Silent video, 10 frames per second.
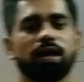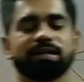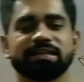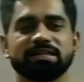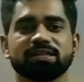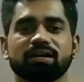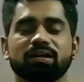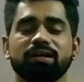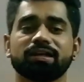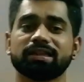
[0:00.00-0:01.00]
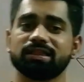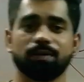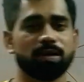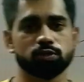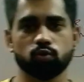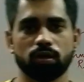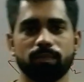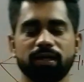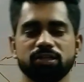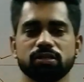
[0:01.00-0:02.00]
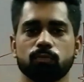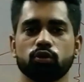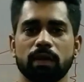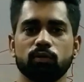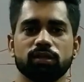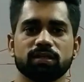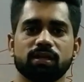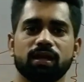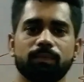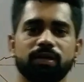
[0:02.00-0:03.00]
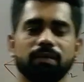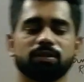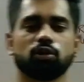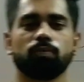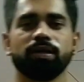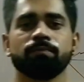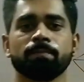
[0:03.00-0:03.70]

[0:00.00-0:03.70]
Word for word: R3 से करंट कितना पास होगा मान लीजिए आपको क्या बोला जाता है कि आप ये बताओ भाई